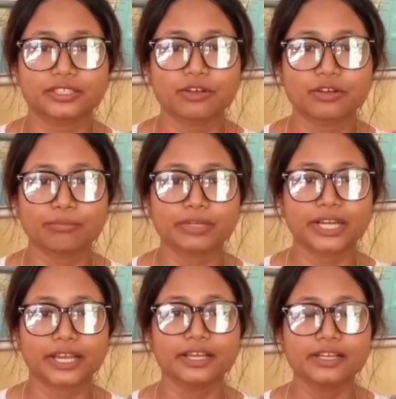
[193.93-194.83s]

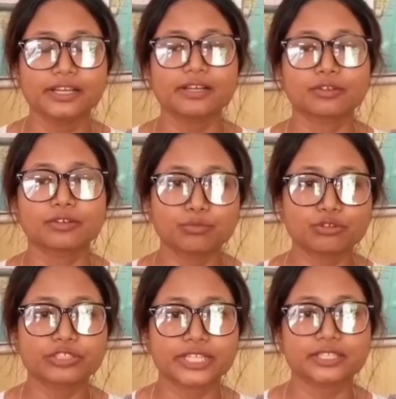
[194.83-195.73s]
डेवलपमेंट है और
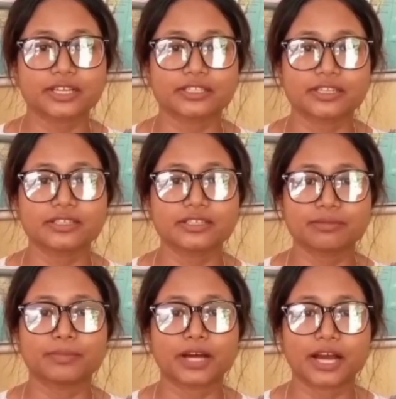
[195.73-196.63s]
बुक्स के साथ साथ
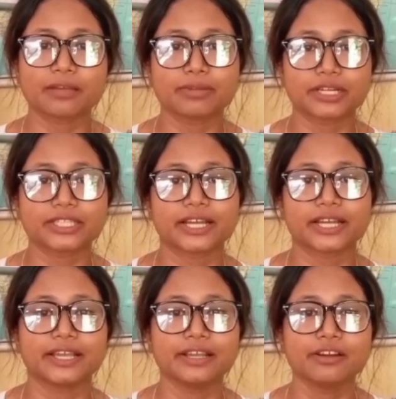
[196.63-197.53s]
सब आगे बढ़ते
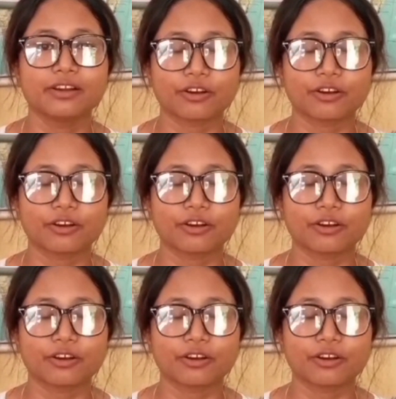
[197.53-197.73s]
रहे